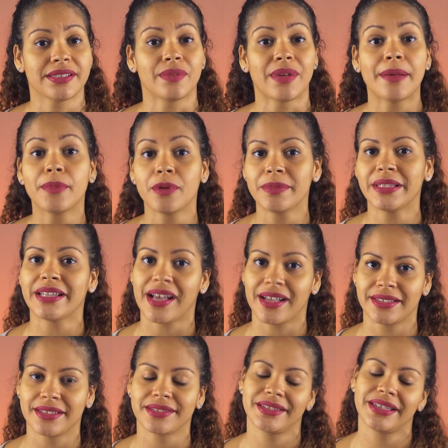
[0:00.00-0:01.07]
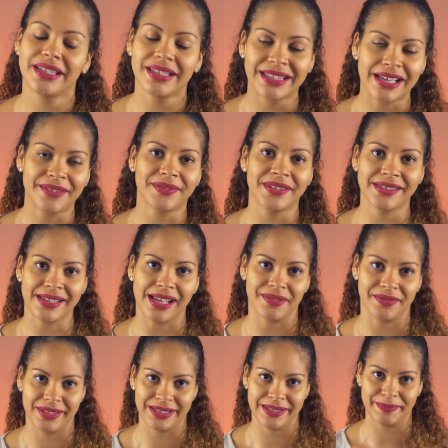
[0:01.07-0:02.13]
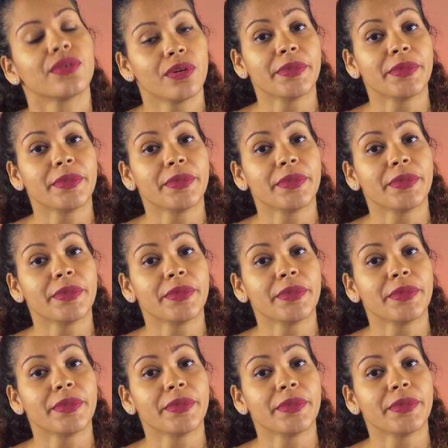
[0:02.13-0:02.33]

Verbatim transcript: são abominadas e indefensáveis.